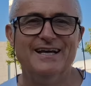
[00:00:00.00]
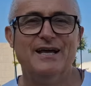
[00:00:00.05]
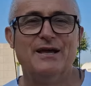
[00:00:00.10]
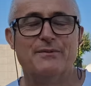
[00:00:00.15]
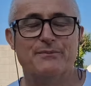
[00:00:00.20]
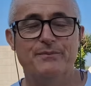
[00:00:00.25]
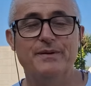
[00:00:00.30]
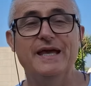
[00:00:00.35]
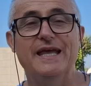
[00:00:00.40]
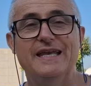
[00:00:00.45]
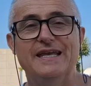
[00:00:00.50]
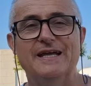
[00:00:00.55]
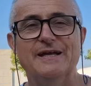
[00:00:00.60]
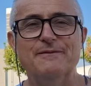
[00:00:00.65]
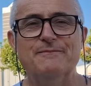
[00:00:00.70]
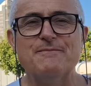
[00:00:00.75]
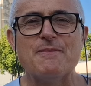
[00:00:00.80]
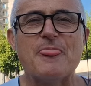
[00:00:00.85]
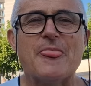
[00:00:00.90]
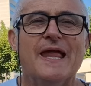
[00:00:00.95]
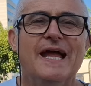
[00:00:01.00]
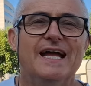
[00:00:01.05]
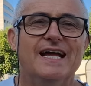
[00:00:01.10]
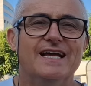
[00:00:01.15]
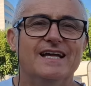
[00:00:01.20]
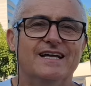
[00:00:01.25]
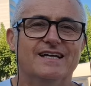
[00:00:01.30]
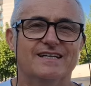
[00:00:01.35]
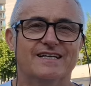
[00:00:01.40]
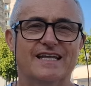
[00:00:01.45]
Bene,
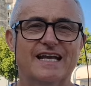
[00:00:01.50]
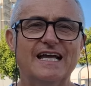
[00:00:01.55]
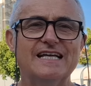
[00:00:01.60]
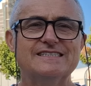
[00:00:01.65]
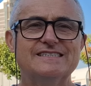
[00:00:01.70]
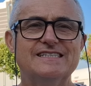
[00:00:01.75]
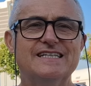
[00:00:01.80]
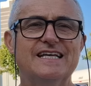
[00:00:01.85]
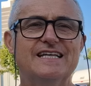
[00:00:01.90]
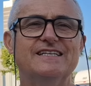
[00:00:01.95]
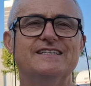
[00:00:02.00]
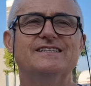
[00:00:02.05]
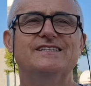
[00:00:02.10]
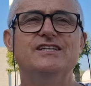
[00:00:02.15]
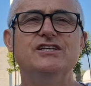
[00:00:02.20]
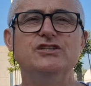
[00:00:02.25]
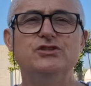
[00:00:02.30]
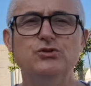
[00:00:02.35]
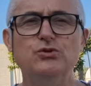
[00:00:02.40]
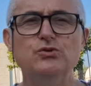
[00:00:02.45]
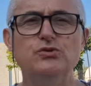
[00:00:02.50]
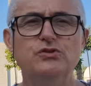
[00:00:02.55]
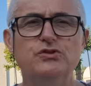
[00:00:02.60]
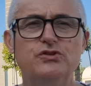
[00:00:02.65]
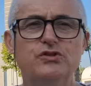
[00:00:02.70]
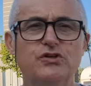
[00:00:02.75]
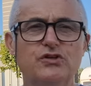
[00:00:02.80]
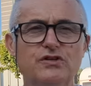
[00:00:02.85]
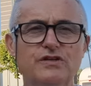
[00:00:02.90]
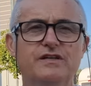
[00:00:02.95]
grazie di
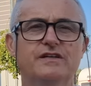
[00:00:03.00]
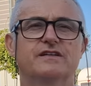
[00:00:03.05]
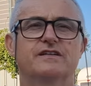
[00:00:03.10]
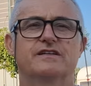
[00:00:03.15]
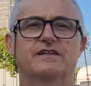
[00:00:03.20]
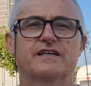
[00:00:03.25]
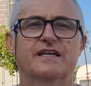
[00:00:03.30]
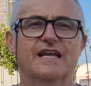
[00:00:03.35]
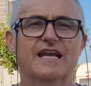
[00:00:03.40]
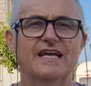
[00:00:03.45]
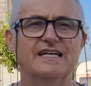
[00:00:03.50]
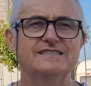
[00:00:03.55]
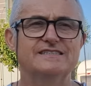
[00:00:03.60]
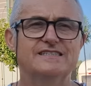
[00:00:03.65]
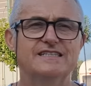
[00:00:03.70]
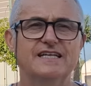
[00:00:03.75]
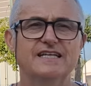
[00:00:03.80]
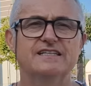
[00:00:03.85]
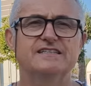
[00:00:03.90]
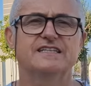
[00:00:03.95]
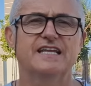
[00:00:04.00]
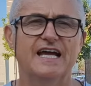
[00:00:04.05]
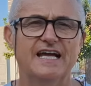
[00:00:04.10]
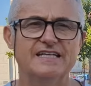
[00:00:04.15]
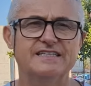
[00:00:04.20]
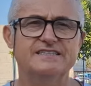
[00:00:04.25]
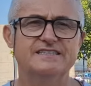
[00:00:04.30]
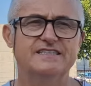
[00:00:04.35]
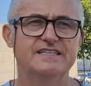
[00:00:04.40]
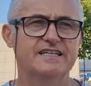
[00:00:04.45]
tutto, grazie
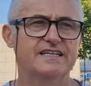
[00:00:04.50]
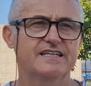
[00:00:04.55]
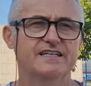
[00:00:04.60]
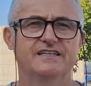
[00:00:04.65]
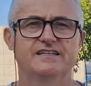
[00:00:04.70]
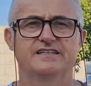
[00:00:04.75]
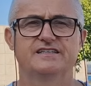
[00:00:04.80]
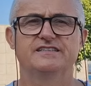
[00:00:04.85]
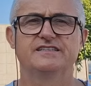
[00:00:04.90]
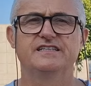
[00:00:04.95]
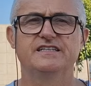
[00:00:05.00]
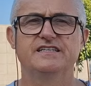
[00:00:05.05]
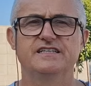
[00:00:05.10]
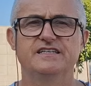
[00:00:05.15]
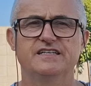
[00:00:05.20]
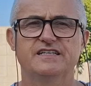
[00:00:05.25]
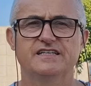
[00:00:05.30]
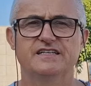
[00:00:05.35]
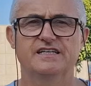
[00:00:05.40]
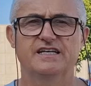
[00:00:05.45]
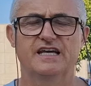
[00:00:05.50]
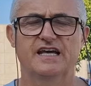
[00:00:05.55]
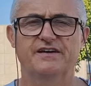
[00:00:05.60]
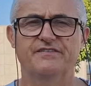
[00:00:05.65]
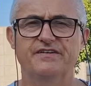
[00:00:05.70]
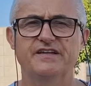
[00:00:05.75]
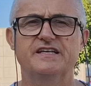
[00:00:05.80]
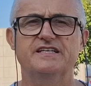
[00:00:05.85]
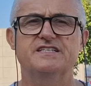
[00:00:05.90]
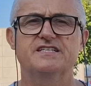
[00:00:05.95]
tante di
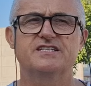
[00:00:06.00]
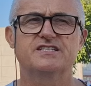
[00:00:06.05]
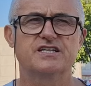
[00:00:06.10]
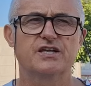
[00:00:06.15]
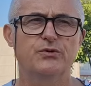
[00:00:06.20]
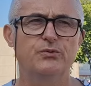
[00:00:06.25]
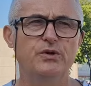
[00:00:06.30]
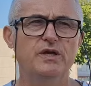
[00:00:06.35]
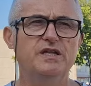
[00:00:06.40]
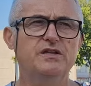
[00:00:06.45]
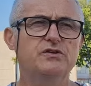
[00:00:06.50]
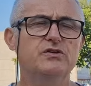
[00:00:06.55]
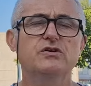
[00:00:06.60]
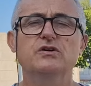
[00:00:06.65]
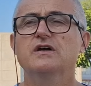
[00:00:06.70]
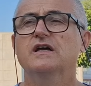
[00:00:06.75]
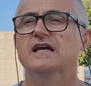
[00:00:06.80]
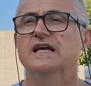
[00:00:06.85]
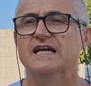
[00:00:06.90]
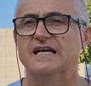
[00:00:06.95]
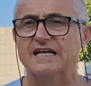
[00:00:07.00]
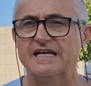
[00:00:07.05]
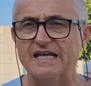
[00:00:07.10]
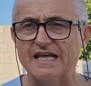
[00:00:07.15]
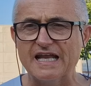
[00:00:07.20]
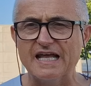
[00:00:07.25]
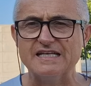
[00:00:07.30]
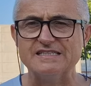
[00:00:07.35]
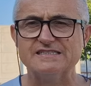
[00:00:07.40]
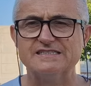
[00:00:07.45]
averci seguito,
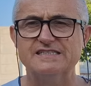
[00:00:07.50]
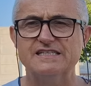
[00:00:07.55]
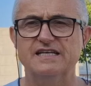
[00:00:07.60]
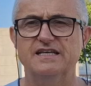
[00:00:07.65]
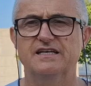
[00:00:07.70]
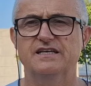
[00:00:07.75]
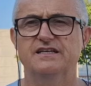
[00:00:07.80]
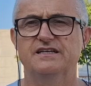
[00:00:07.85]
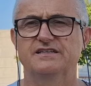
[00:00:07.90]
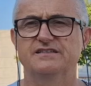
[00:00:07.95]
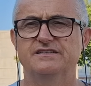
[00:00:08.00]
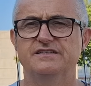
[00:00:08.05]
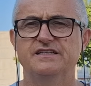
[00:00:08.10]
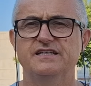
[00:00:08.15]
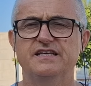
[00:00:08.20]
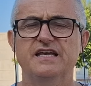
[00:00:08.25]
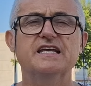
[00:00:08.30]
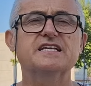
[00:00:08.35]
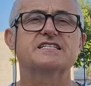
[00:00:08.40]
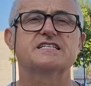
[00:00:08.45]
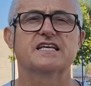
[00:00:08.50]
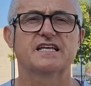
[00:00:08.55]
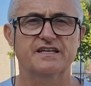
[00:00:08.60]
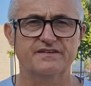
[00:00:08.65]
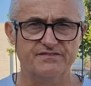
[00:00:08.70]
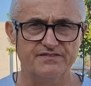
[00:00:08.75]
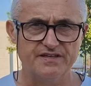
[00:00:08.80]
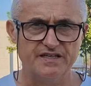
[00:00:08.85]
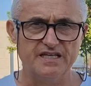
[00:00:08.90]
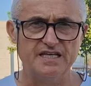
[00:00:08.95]
grazie di
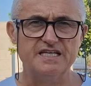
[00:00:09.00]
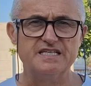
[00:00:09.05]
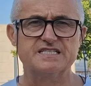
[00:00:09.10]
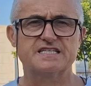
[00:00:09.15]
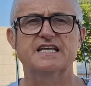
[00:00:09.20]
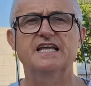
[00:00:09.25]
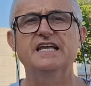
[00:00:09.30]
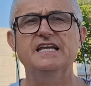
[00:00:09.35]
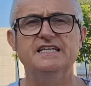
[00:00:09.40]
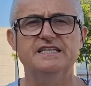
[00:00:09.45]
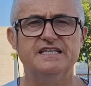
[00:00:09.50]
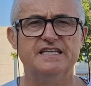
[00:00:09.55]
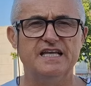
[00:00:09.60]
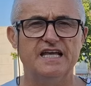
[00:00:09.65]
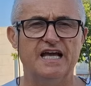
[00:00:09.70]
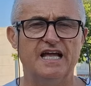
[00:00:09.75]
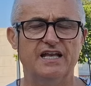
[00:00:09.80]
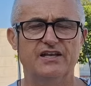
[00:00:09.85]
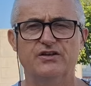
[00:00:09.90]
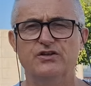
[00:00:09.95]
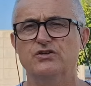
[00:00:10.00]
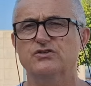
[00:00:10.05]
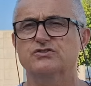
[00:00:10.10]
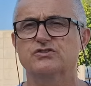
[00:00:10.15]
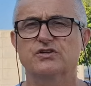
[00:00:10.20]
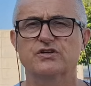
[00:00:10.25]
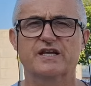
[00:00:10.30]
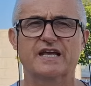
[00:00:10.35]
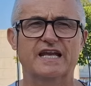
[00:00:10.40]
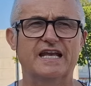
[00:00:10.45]
esservi iscritti al nostro
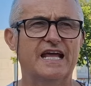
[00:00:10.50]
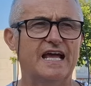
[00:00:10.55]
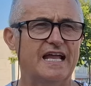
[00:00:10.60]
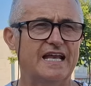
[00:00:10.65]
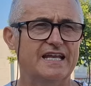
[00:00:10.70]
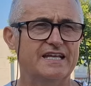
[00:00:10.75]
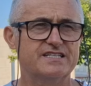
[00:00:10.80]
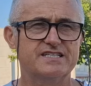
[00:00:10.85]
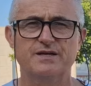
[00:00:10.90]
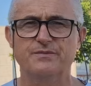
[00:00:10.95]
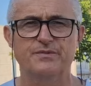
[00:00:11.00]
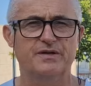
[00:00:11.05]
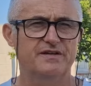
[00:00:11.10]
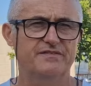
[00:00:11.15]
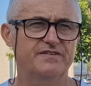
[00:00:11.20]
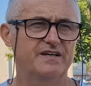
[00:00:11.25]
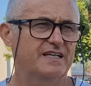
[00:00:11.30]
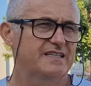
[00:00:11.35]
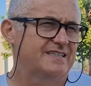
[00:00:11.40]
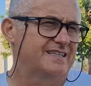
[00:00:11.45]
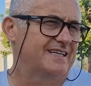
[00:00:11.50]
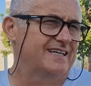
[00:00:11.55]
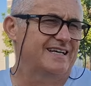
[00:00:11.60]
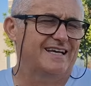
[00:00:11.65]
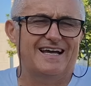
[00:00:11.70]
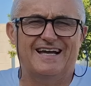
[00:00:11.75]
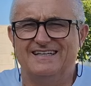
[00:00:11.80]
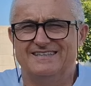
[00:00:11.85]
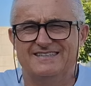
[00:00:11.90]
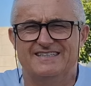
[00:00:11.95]
canale, siamo arrivati
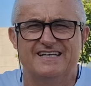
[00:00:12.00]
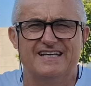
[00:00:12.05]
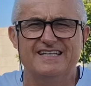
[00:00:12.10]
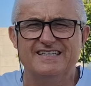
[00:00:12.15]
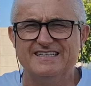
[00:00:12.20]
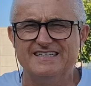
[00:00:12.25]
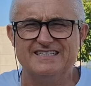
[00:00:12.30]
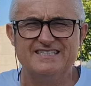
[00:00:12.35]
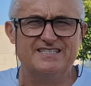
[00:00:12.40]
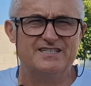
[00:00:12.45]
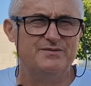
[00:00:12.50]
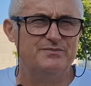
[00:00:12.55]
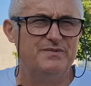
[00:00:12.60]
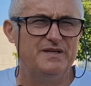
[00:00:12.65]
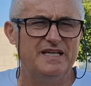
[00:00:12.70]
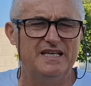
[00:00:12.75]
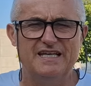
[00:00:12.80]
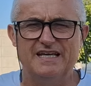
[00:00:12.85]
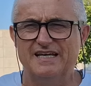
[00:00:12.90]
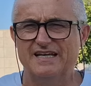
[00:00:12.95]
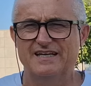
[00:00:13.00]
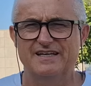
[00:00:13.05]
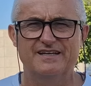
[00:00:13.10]
a 13.000